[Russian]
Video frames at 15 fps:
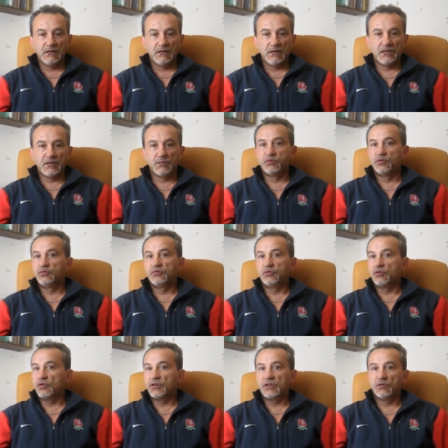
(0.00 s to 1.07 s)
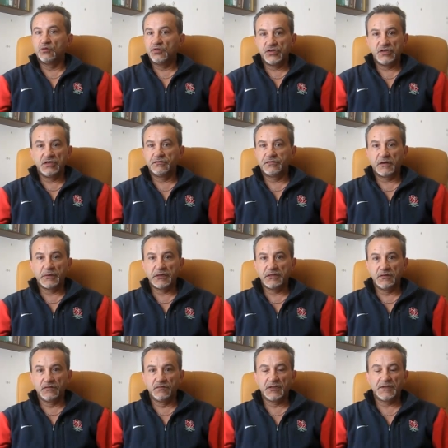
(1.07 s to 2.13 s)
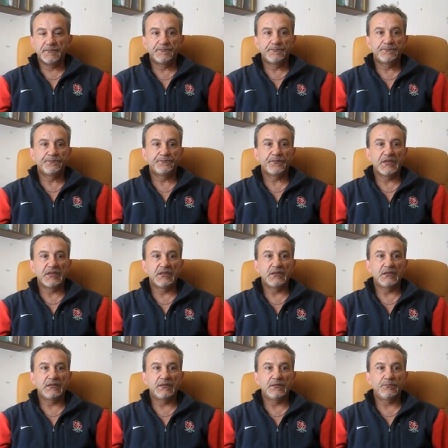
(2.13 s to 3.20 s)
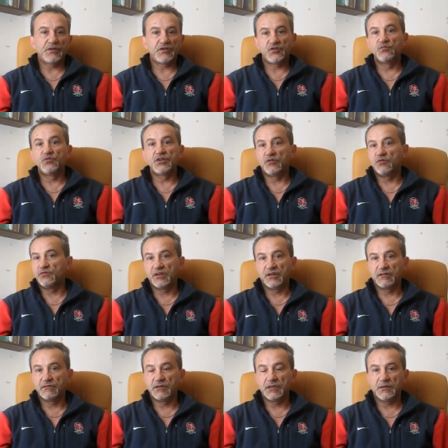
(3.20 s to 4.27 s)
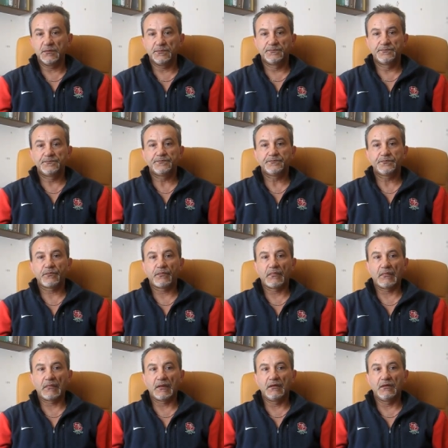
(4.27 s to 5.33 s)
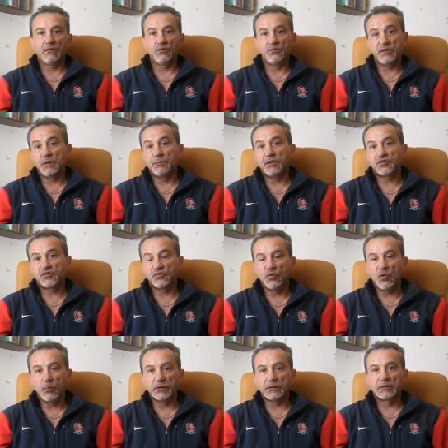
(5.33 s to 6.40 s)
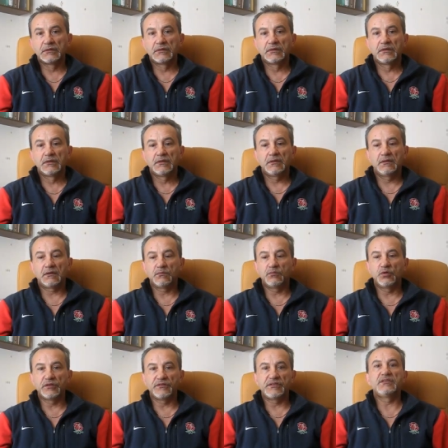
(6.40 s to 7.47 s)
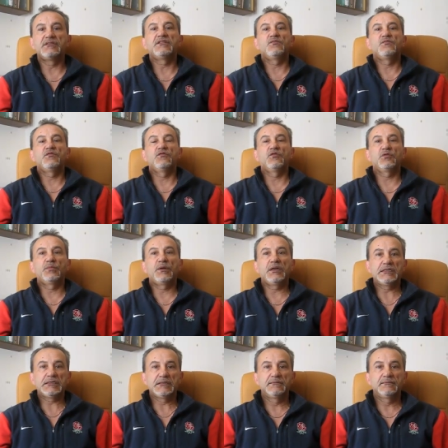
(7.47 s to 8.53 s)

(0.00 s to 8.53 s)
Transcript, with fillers: эти будут уроки очень информативные. Э, почему я уверен в этом? Э, у меня большой опыт работы в системе WordPress.